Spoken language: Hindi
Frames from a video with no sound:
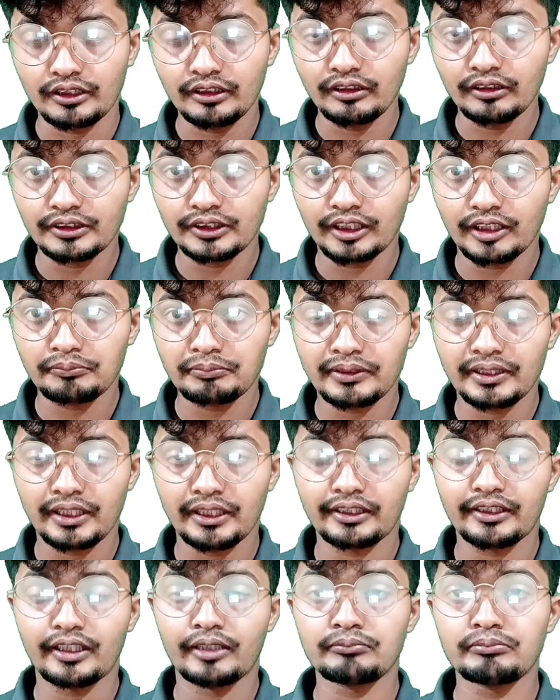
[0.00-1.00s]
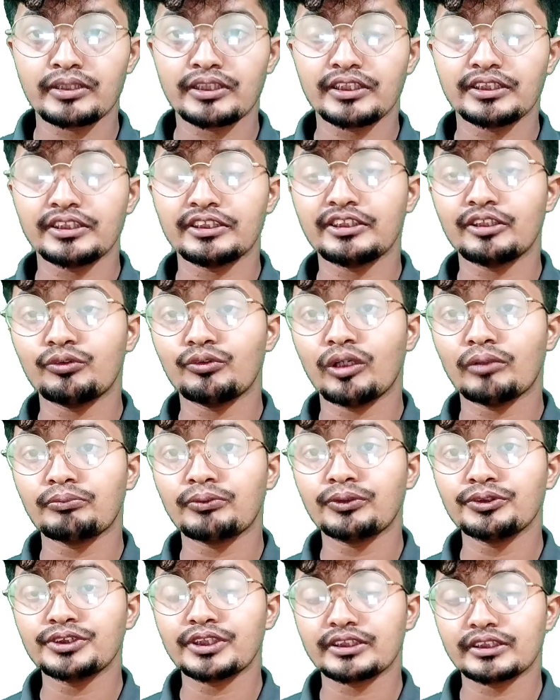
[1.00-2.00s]
है ना यहाँ पे डायग्राम में दे देता हूँ
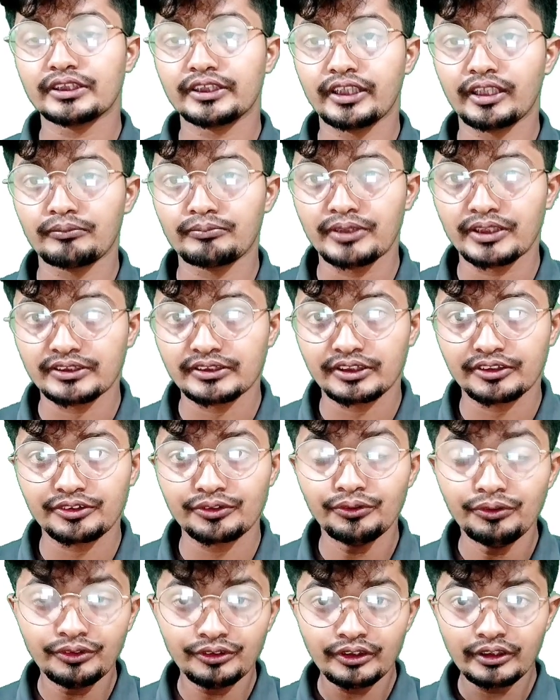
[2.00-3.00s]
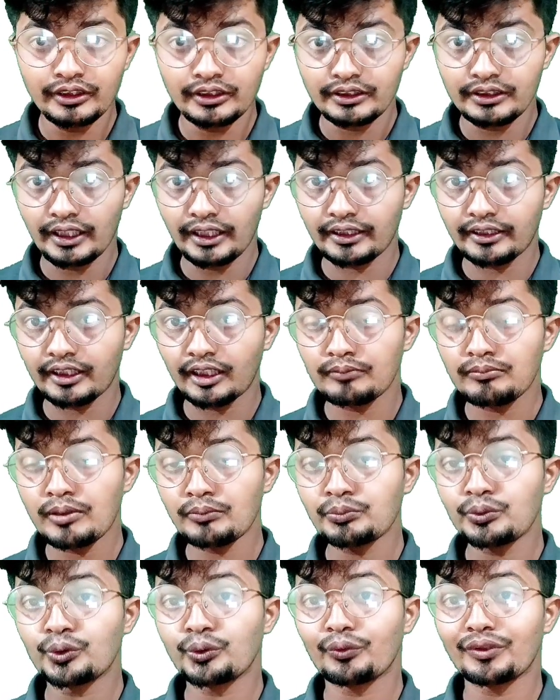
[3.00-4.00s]
आपको जैसे कि आप देख सकते हो डायग्राम
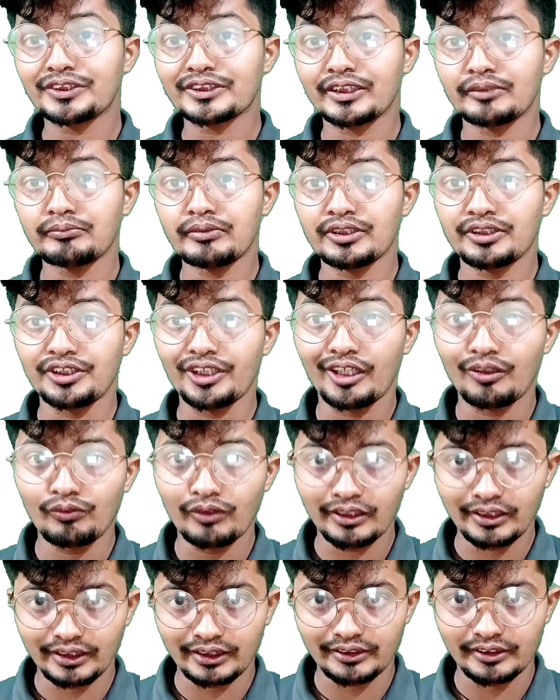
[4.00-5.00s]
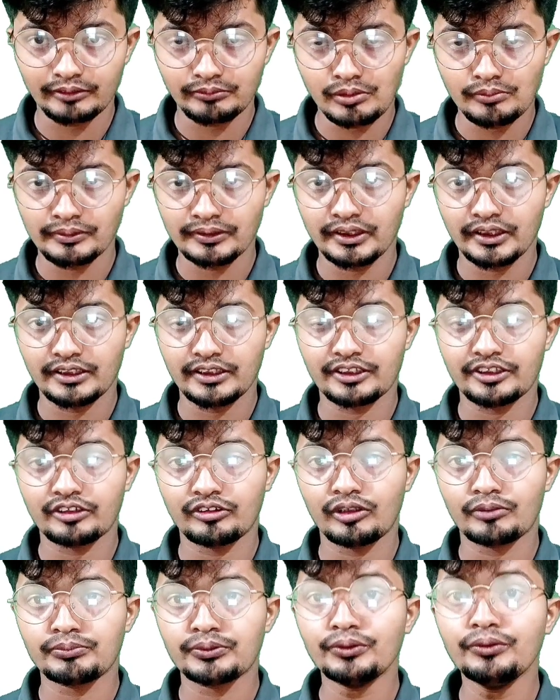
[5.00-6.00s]
आपको क्वेश्चन में दिया हुआ नहीं था मैं बता देता
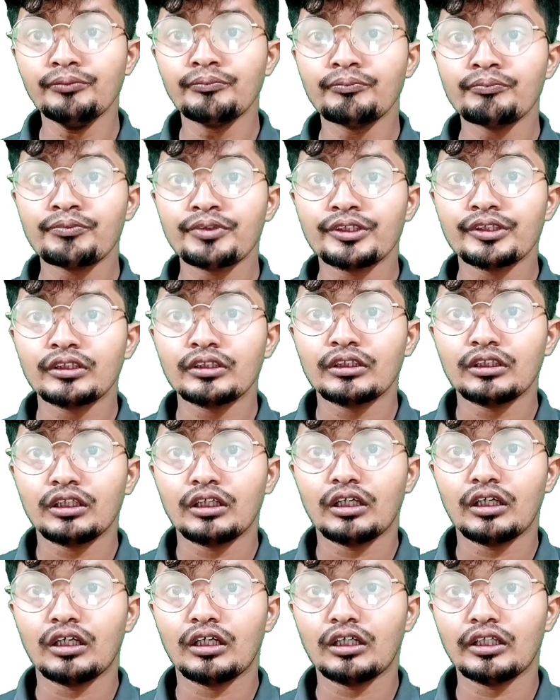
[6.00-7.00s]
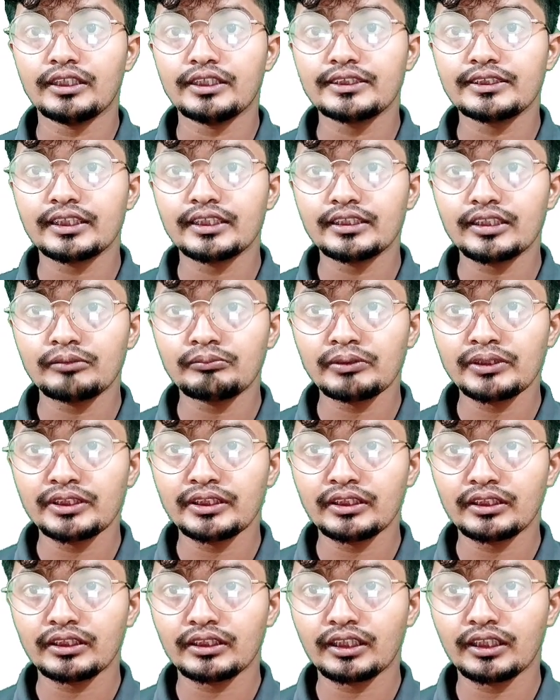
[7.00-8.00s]
हूँ आपको आ, इसके अंदर में
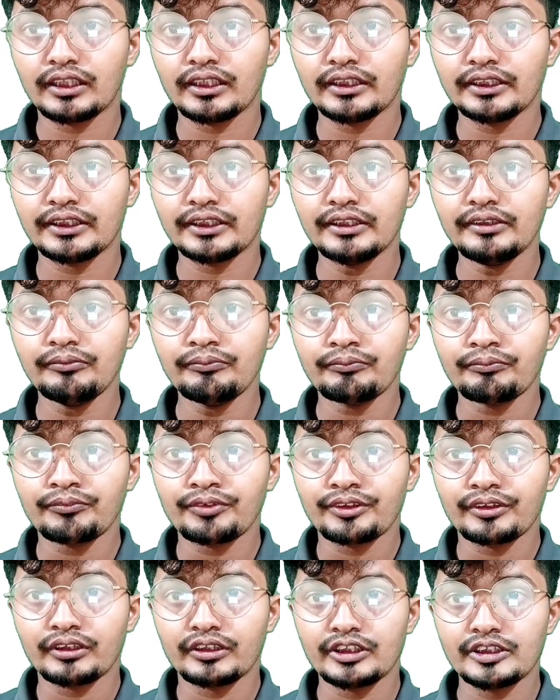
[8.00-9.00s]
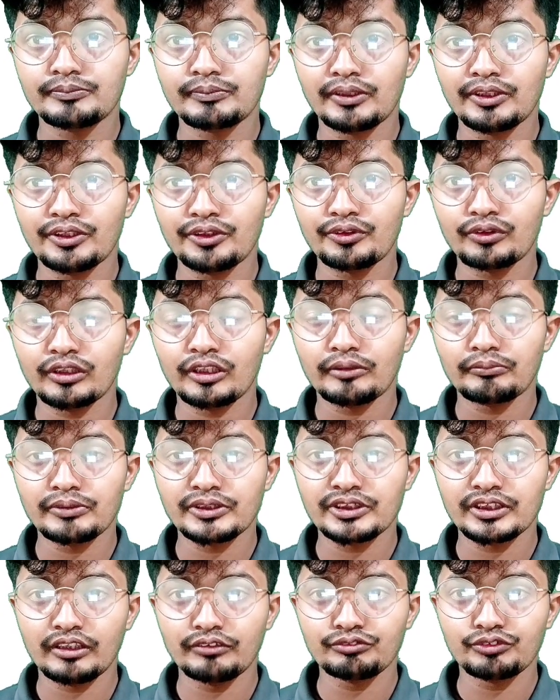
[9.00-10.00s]
दे रखा है कि इस पर्टिकुलर
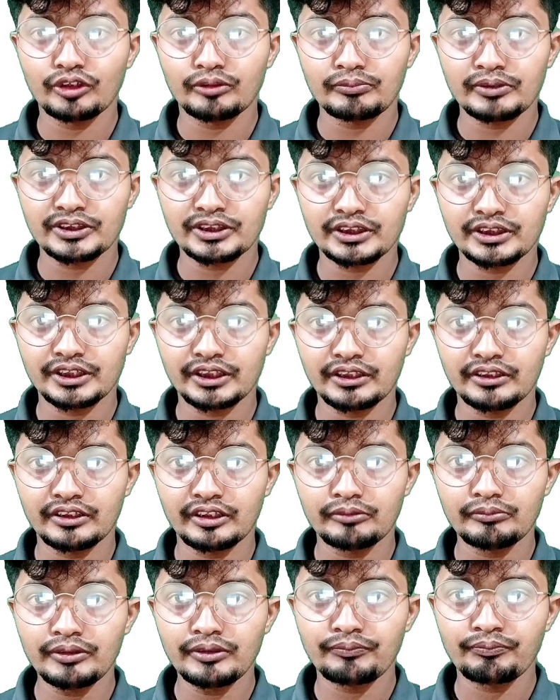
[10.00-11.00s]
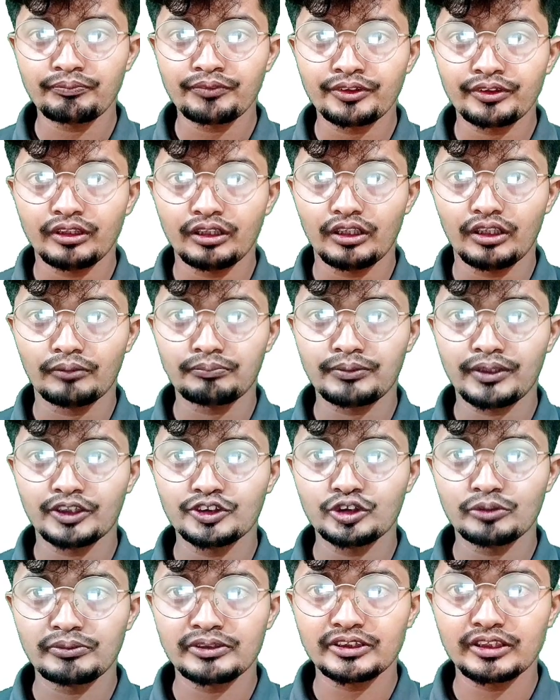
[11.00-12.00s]
मिसाइल फॉर्मेशन के अंदर में आपका
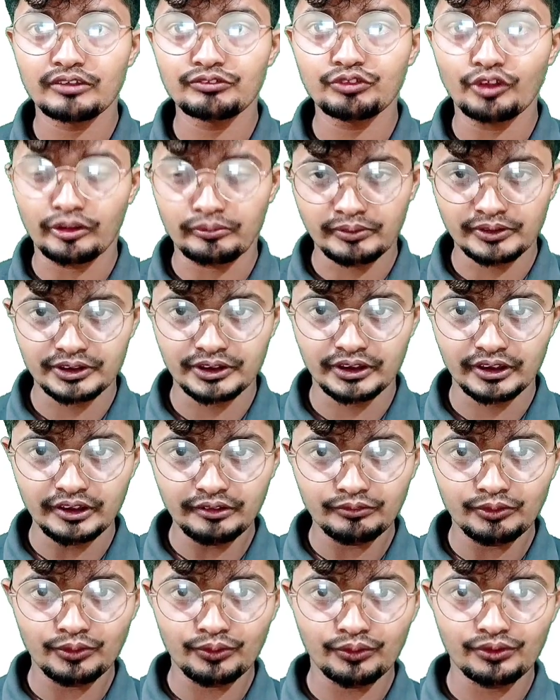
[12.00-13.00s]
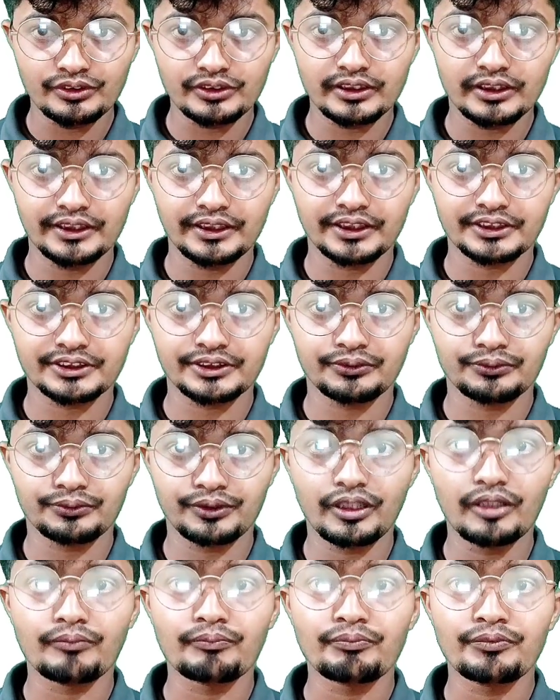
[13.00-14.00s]
जो मिसाइल फॉर्मेशन है वो कौन सा रिएक्शन
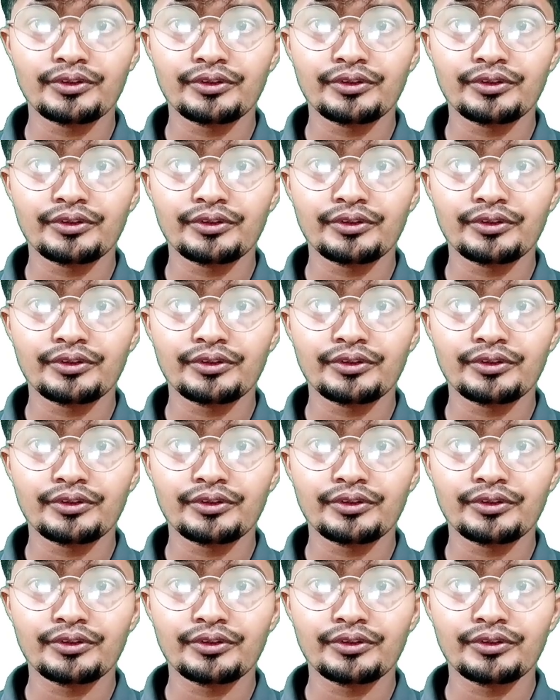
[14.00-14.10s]
होगा